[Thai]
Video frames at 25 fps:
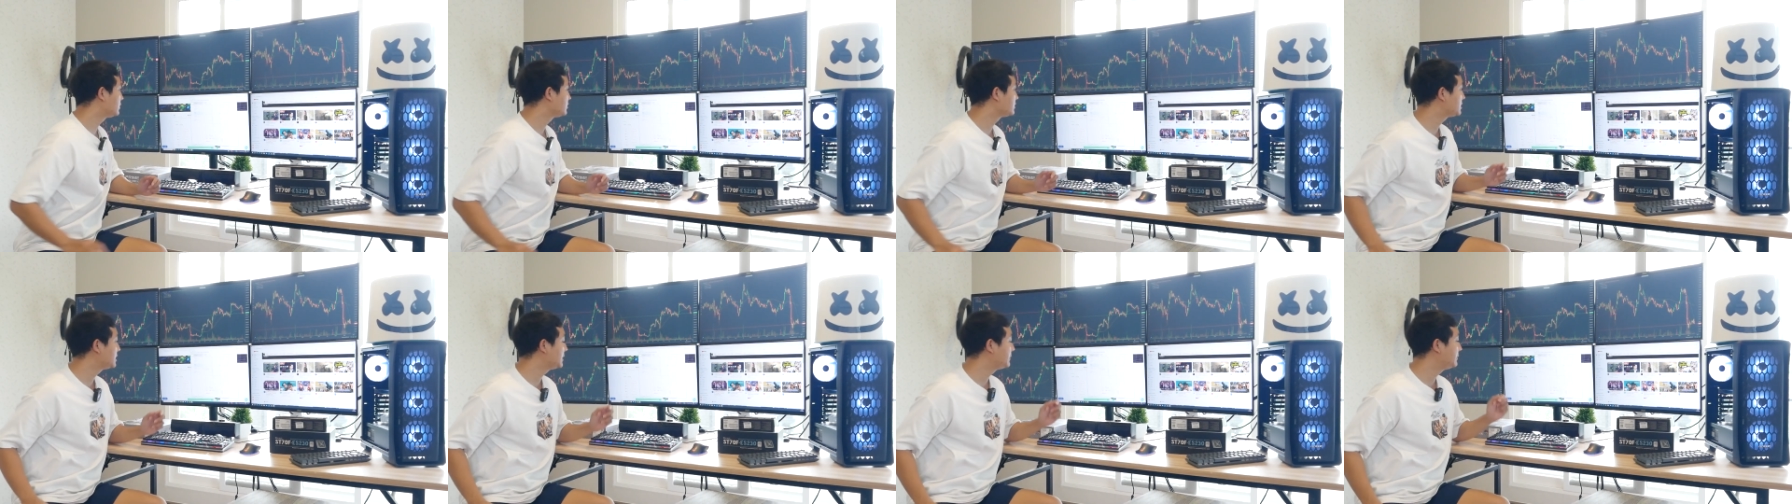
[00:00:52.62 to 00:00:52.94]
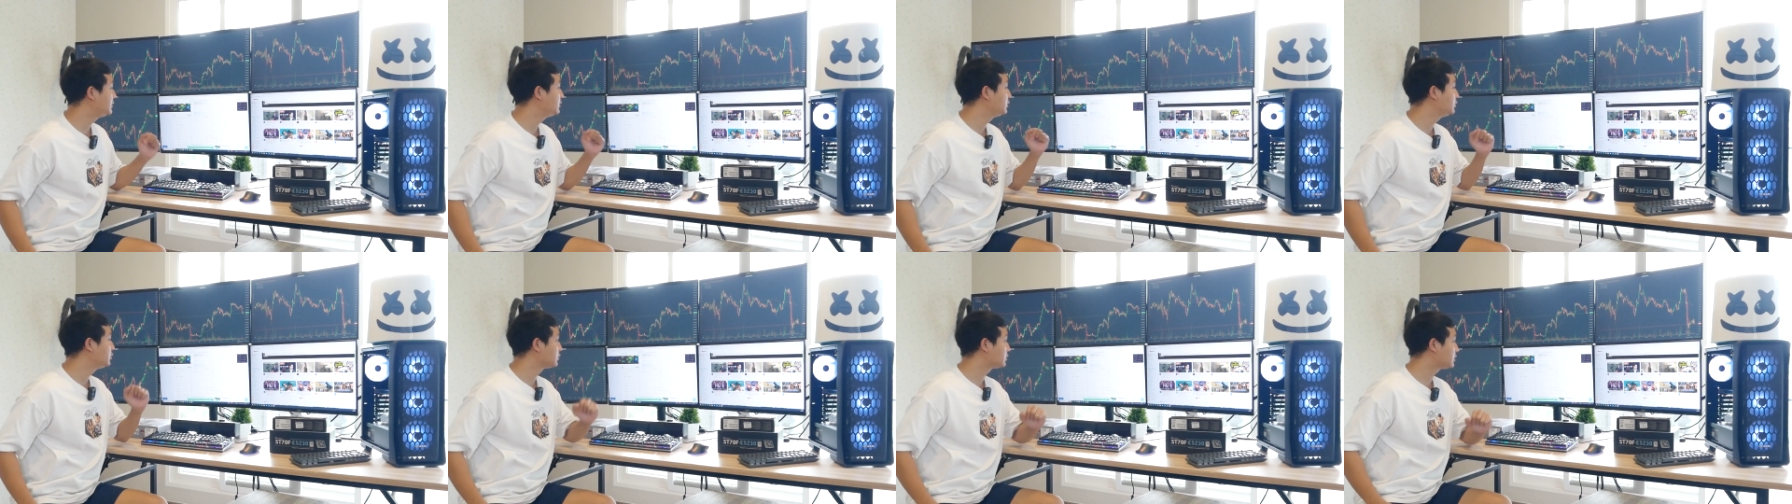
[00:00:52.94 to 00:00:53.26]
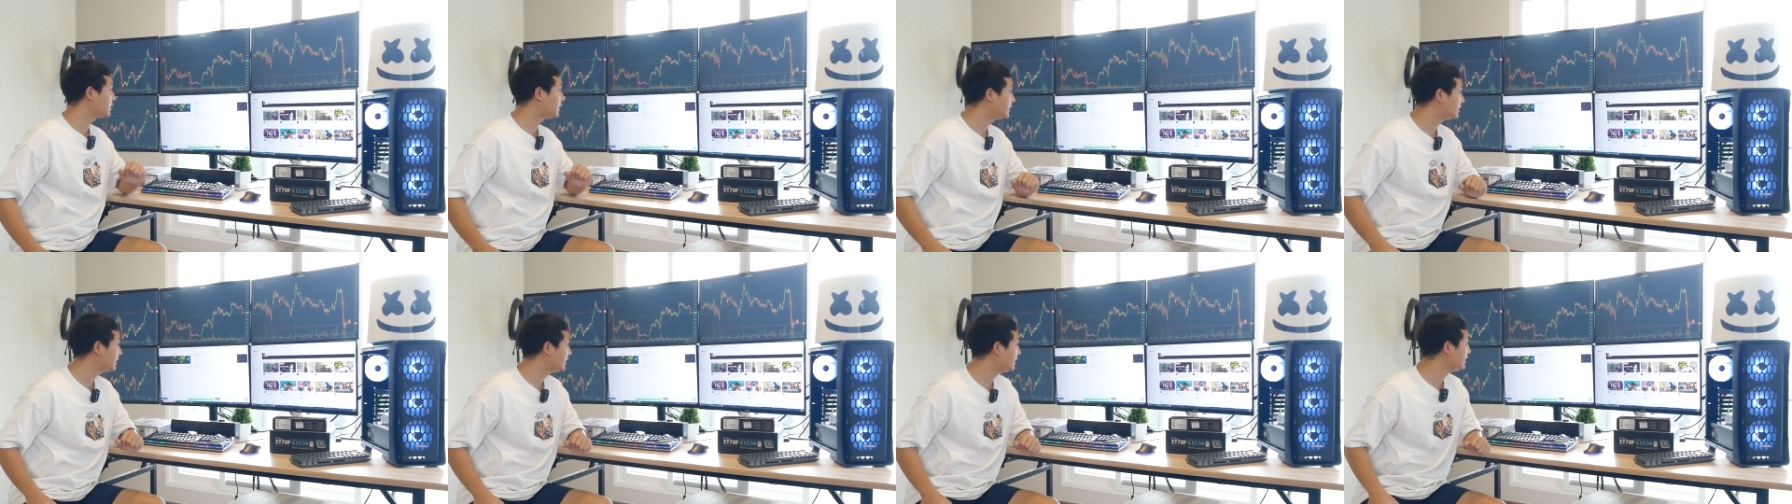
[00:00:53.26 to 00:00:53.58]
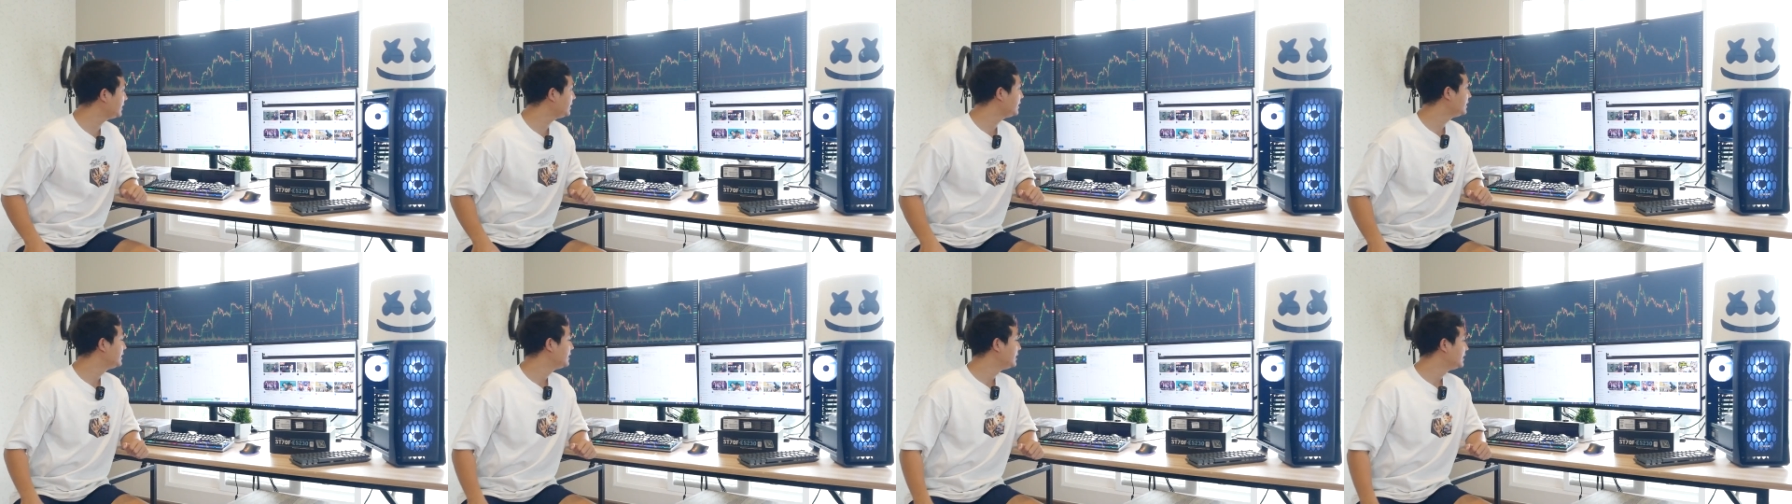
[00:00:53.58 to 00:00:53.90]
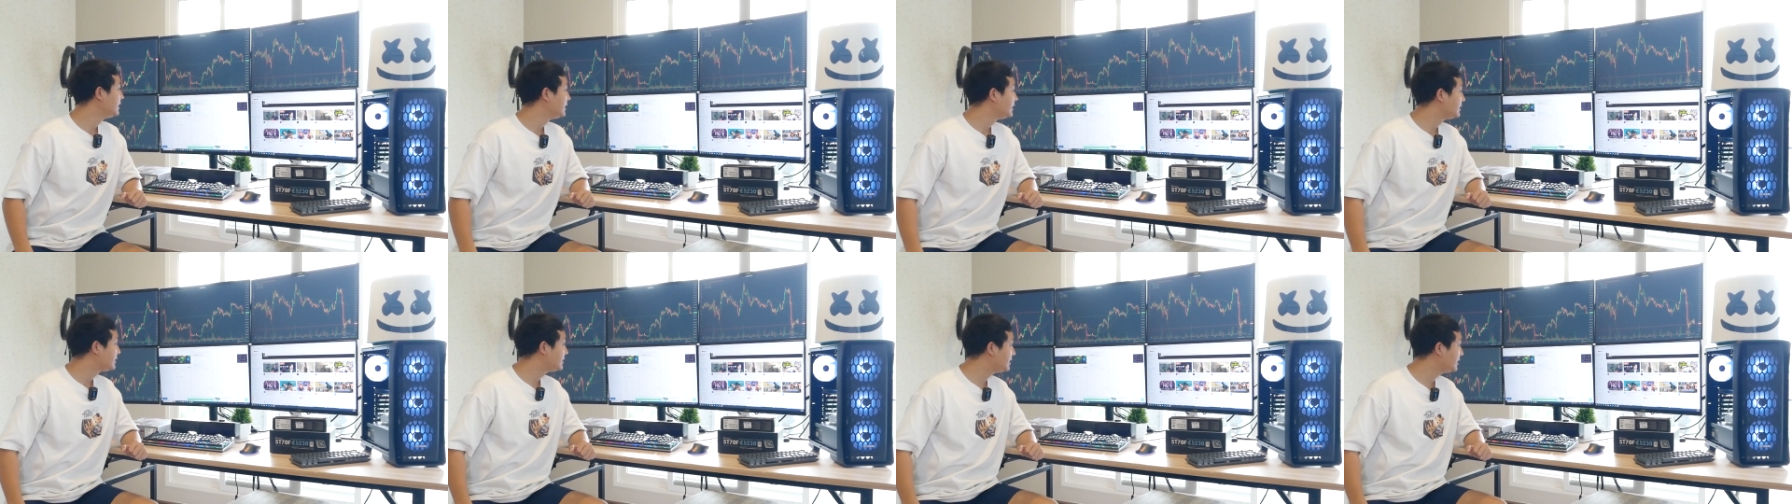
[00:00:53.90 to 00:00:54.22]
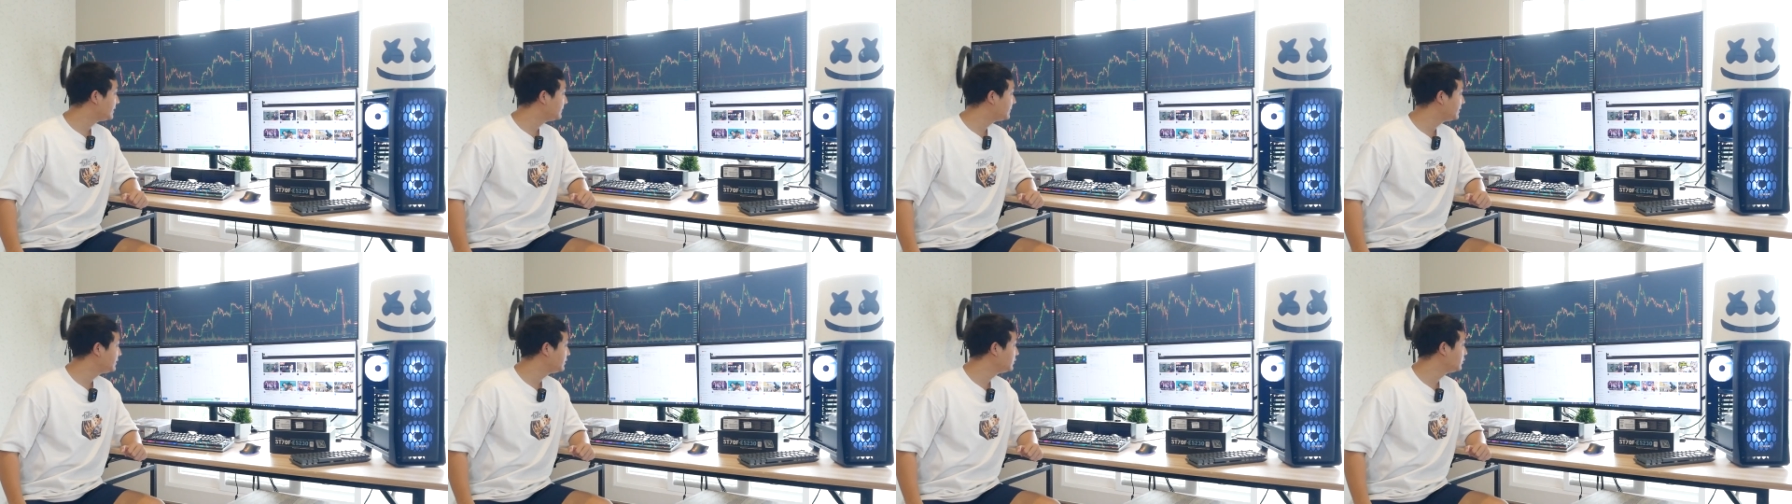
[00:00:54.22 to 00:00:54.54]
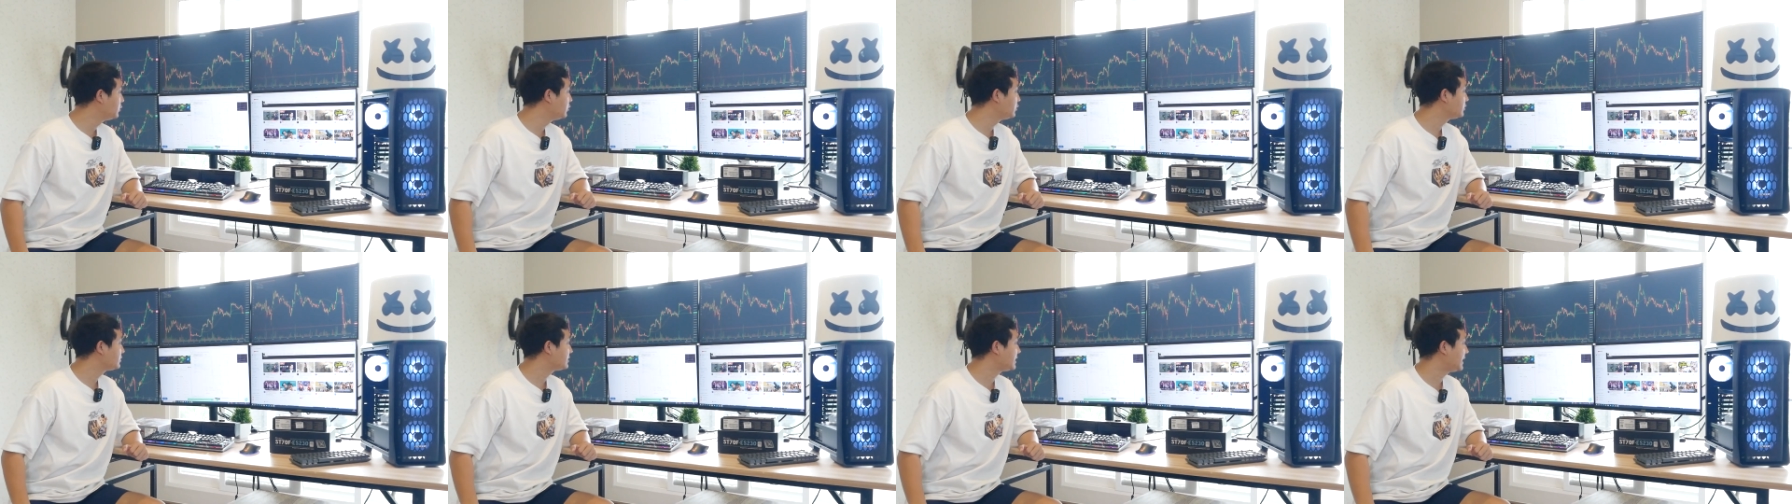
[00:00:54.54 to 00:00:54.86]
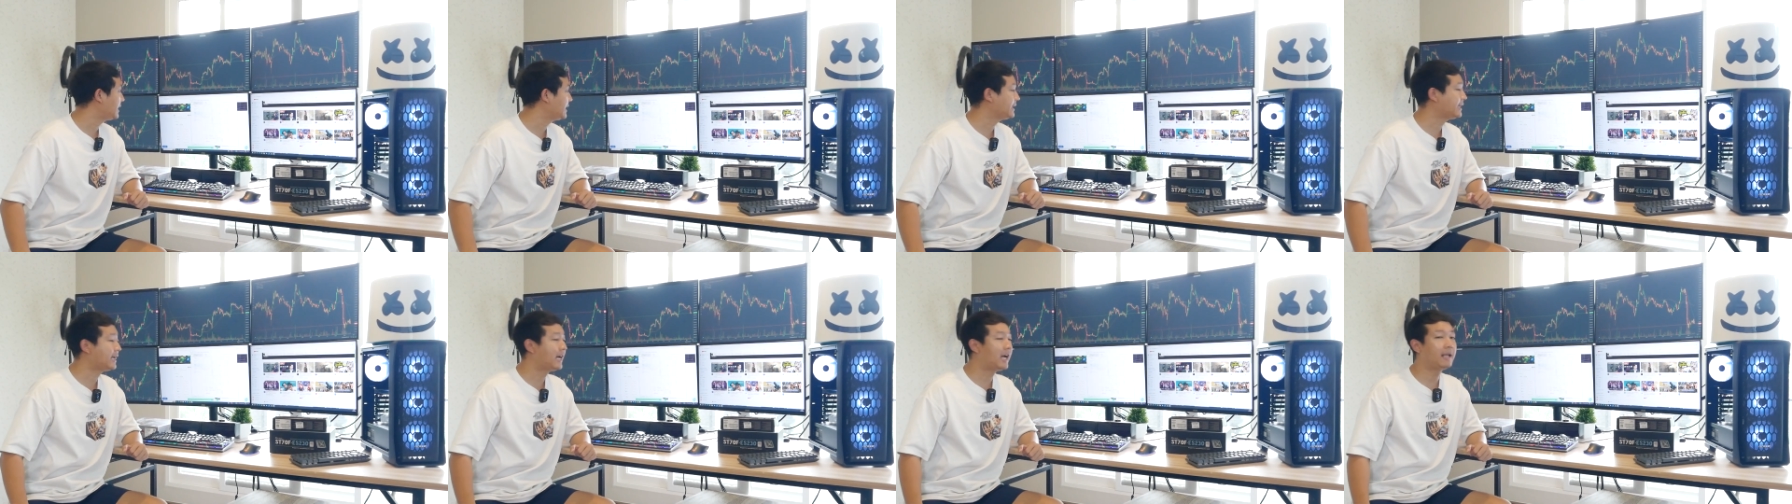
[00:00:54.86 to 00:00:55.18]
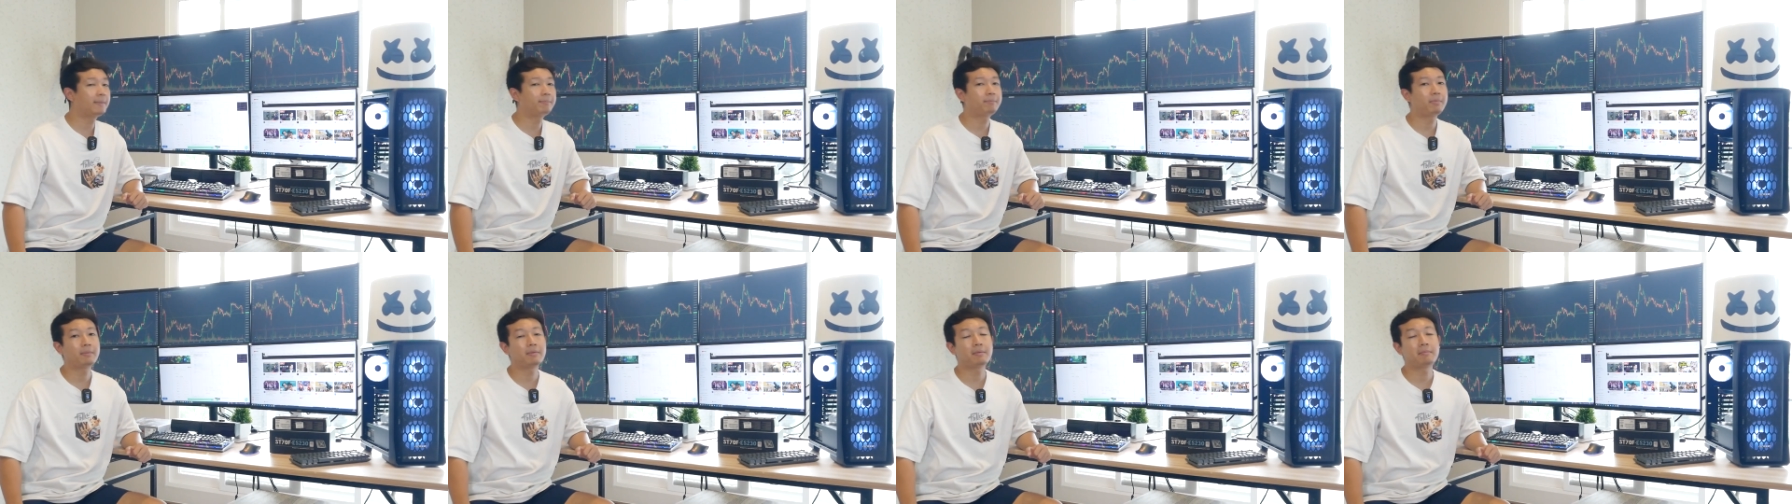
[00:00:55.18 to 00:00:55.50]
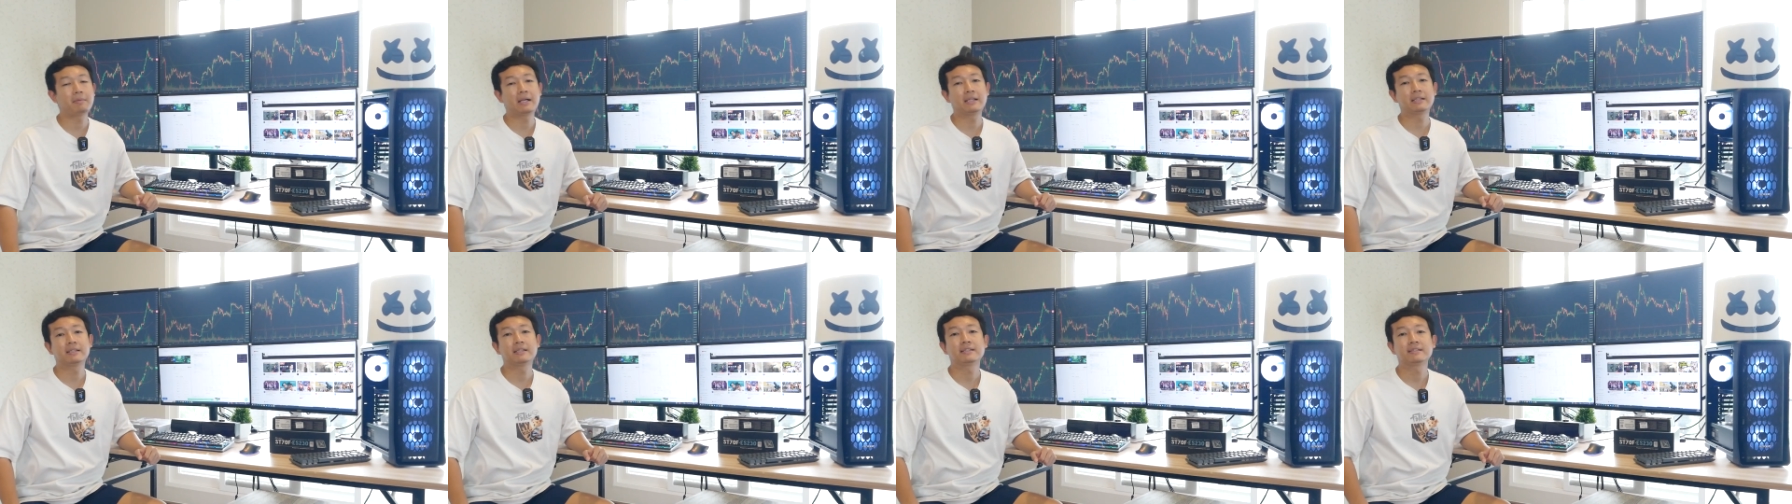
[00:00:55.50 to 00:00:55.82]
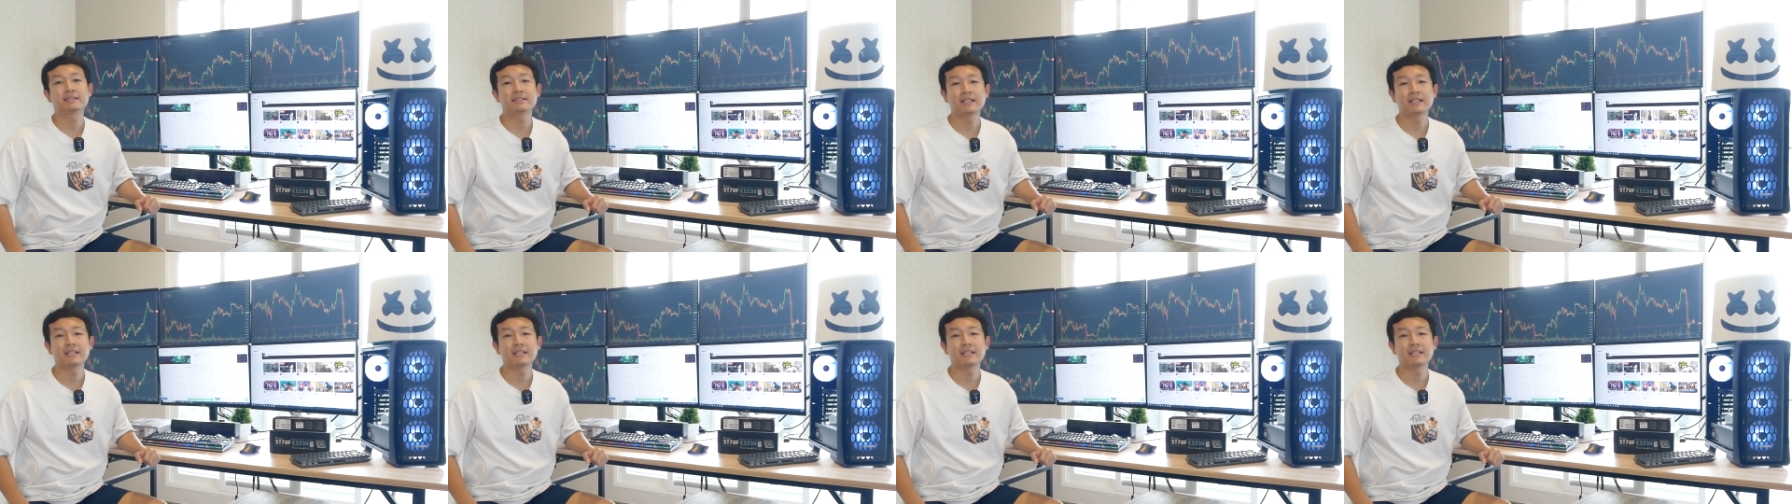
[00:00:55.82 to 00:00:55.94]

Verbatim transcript: ตรง CPU ตอนนี้CPU ใช้งานไปประมาณ